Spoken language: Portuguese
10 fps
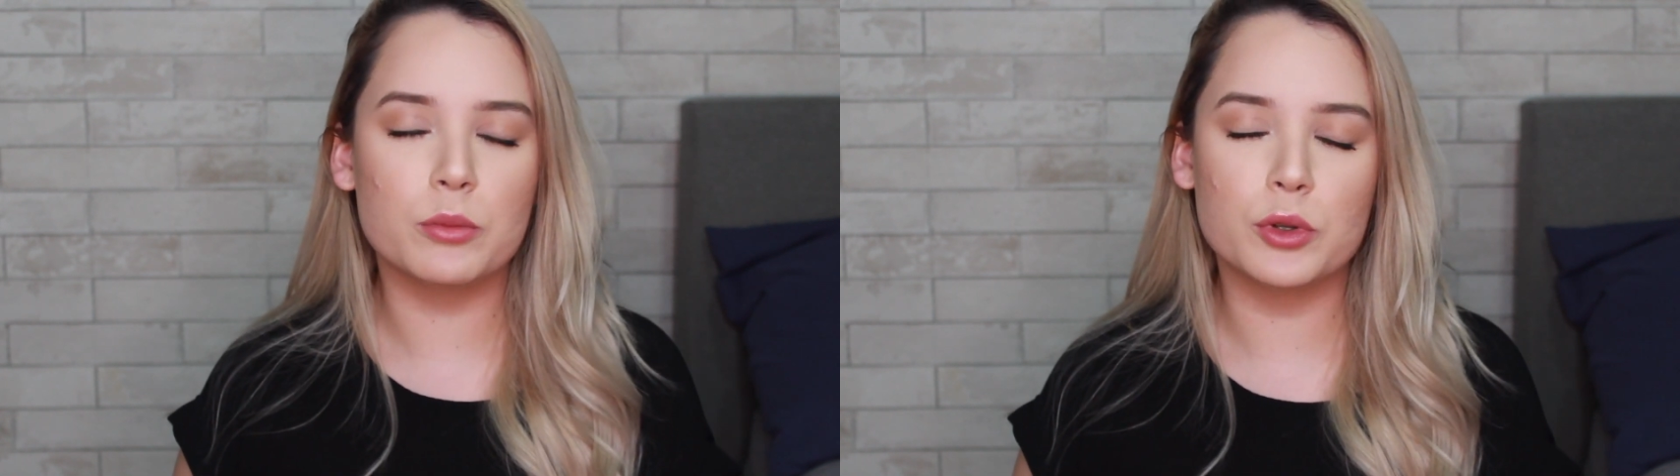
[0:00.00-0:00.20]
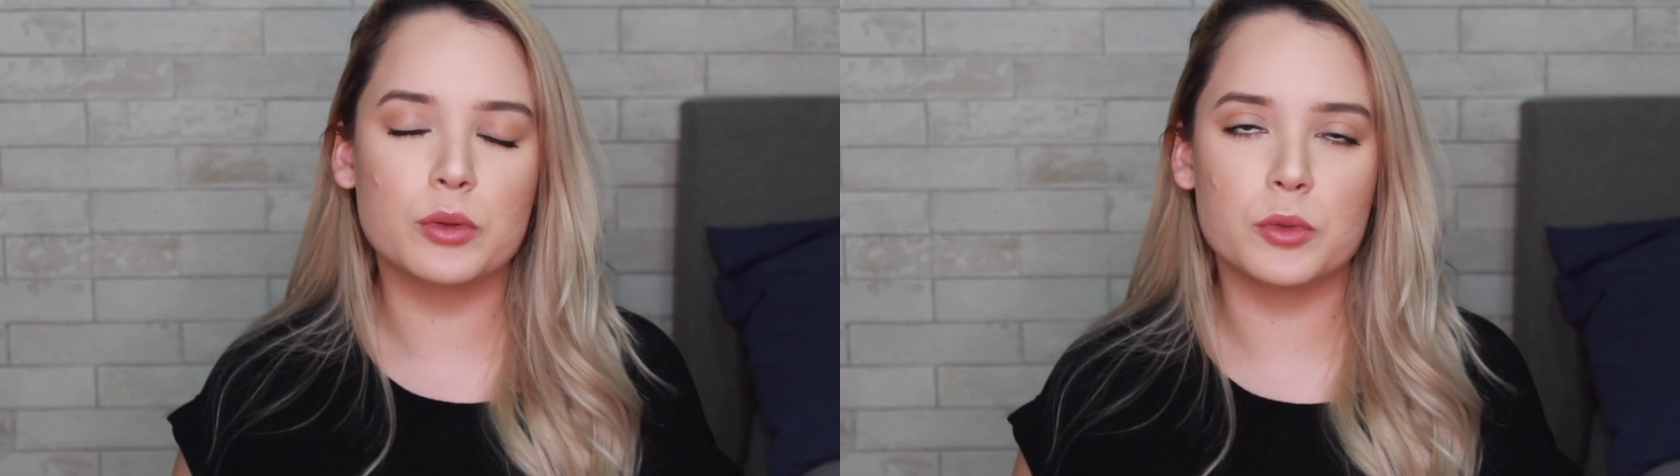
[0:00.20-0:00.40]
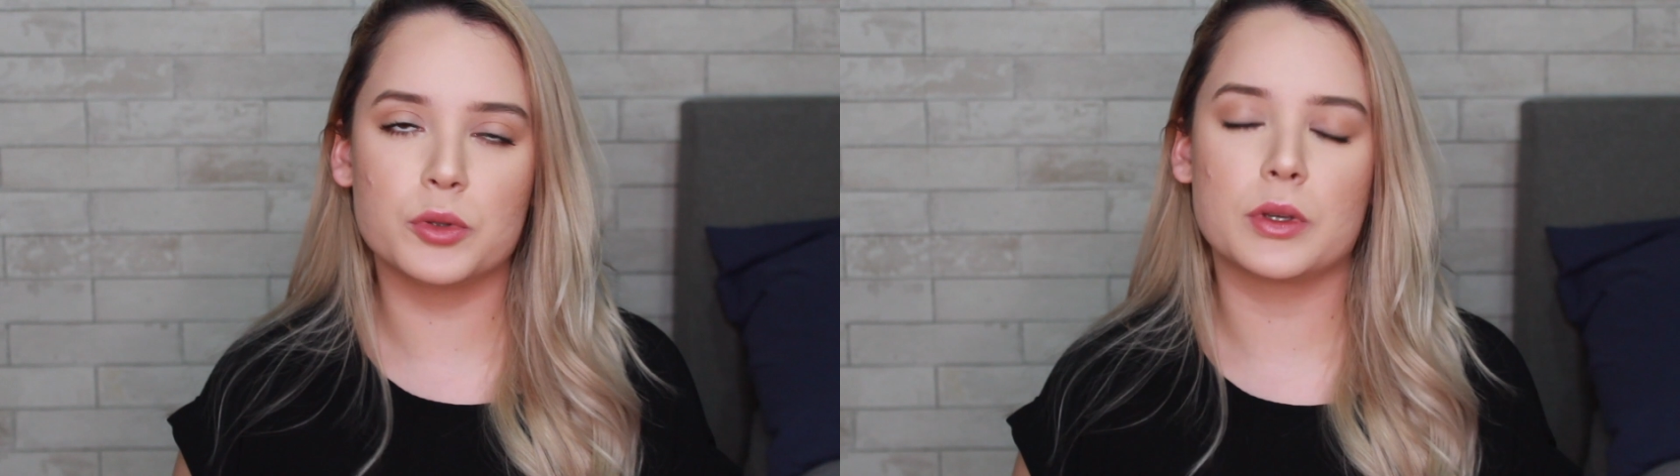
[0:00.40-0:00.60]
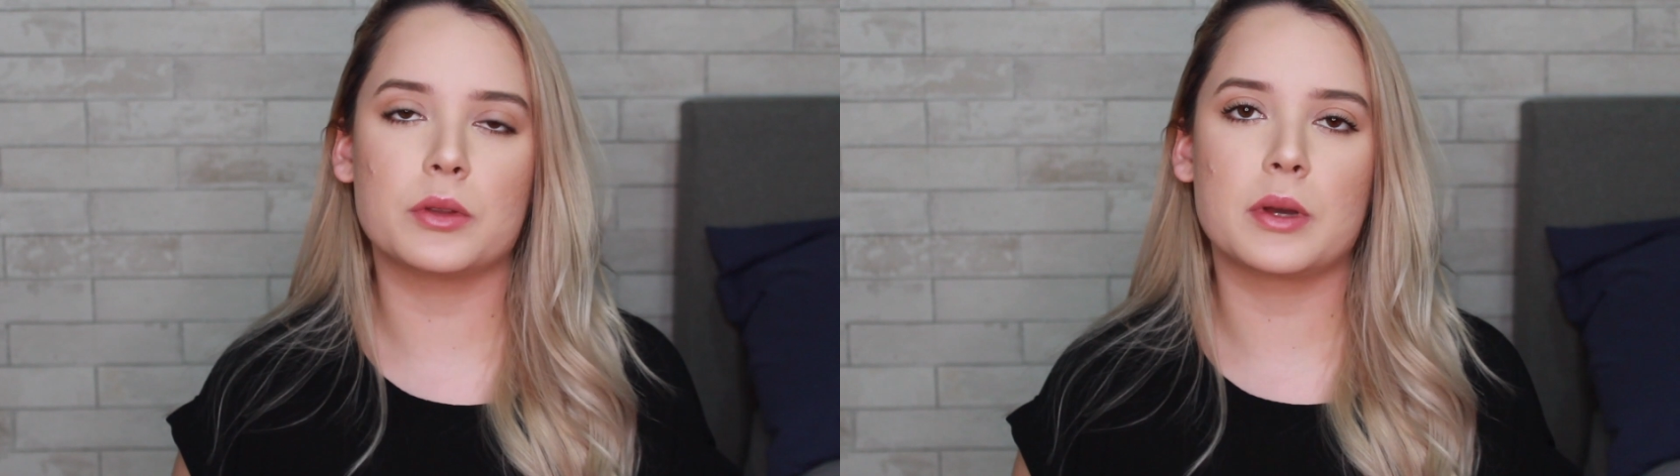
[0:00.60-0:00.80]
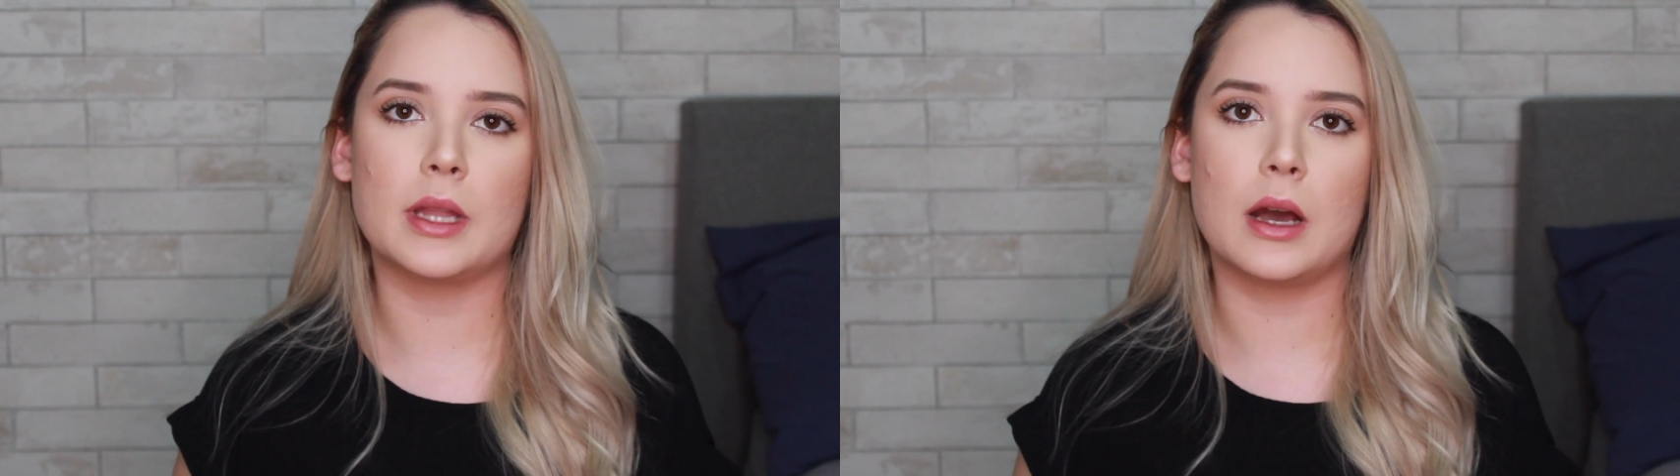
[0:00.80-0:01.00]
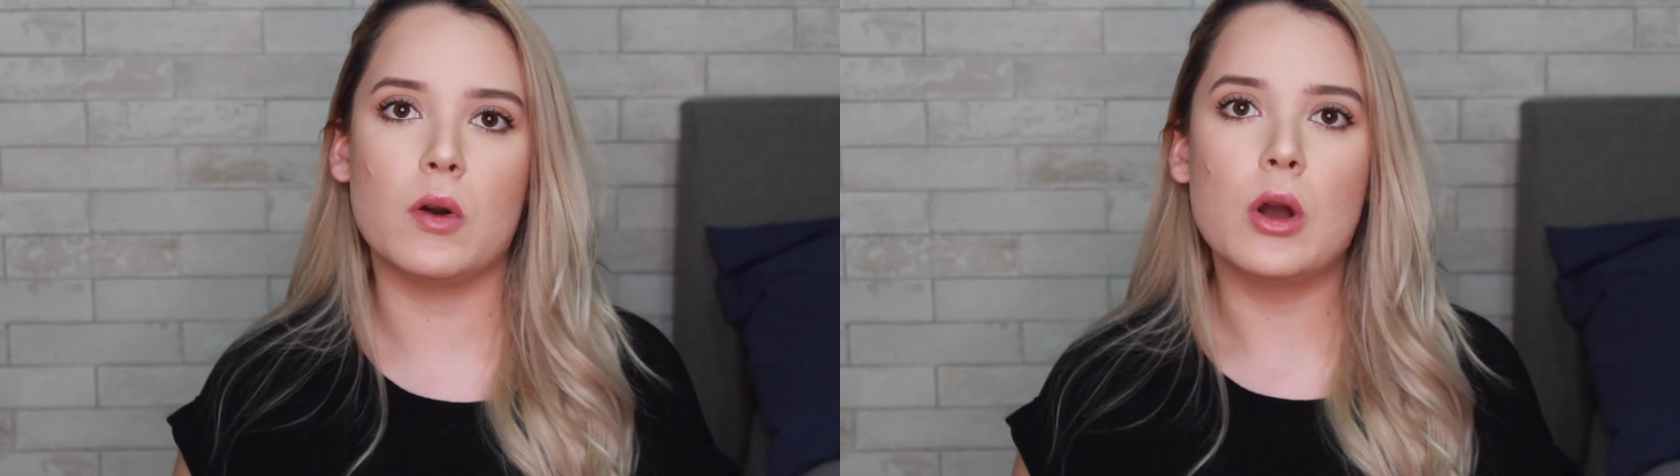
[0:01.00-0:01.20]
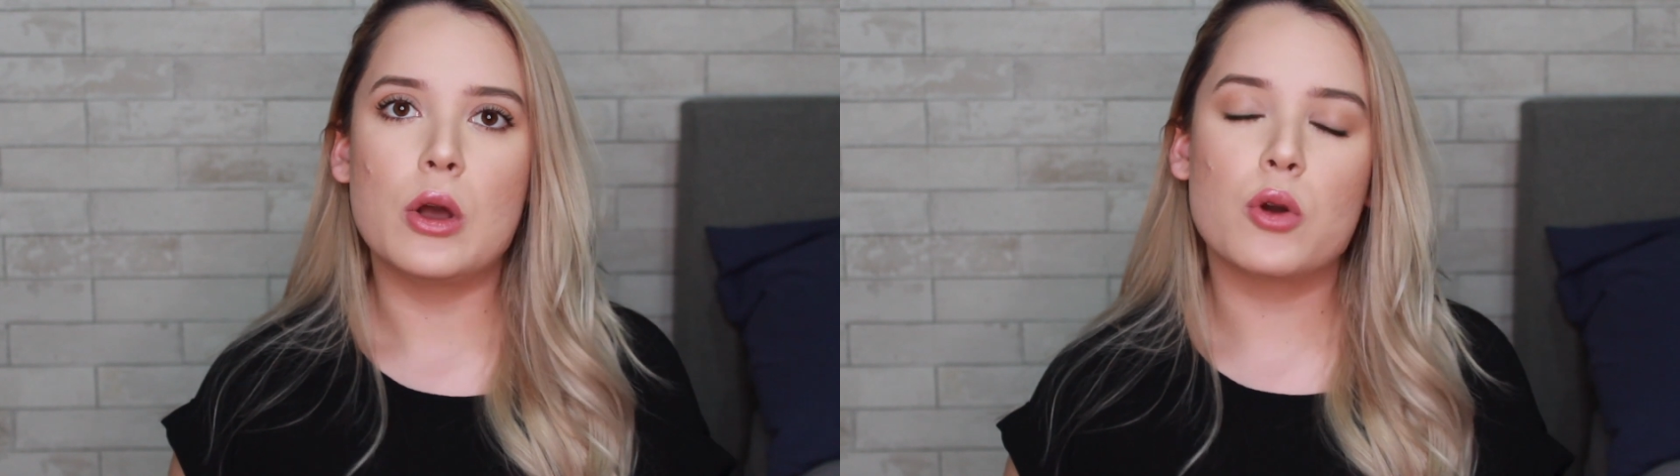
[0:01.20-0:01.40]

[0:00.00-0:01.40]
muito, muito aqui no canal,